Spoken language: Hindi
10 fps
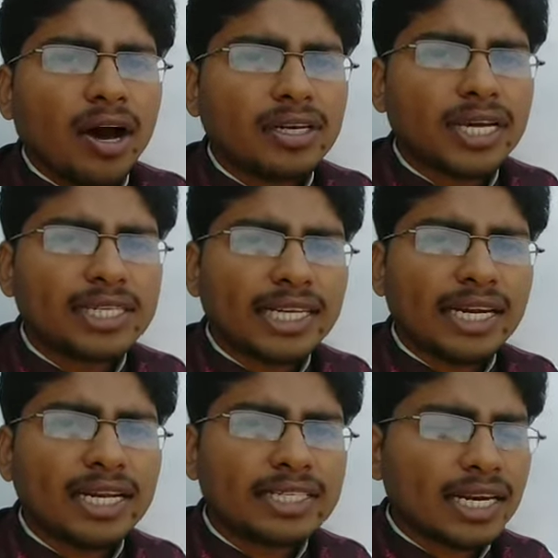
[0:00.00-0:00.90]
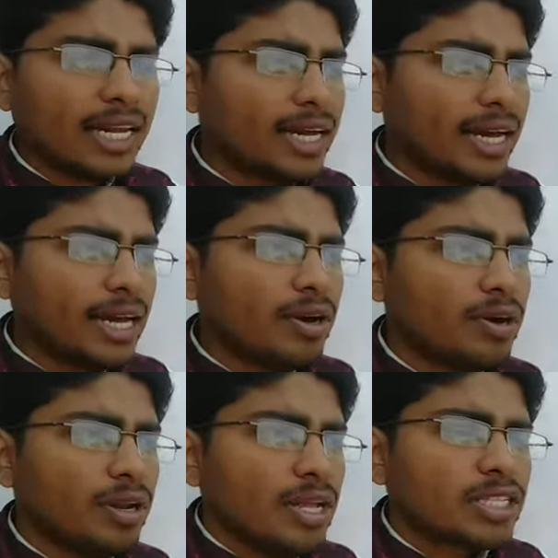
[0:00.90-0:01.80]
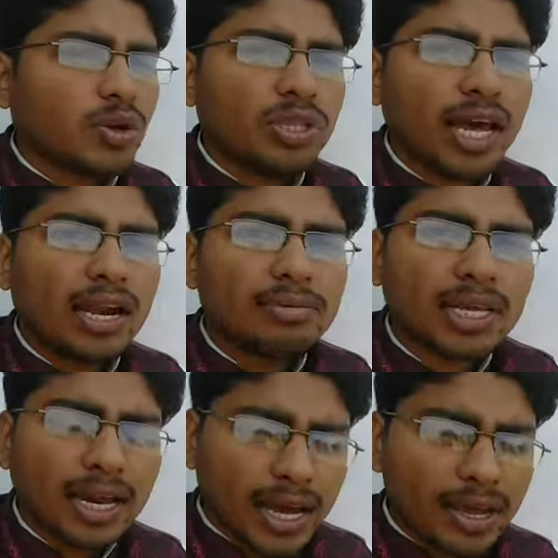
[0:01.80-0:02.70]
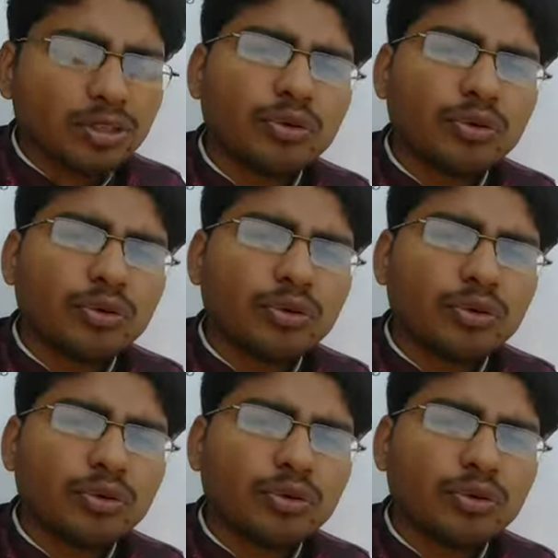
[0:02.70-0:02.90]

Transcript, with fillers: और जो है चाइना चले गए और सऊदी अरब चले गए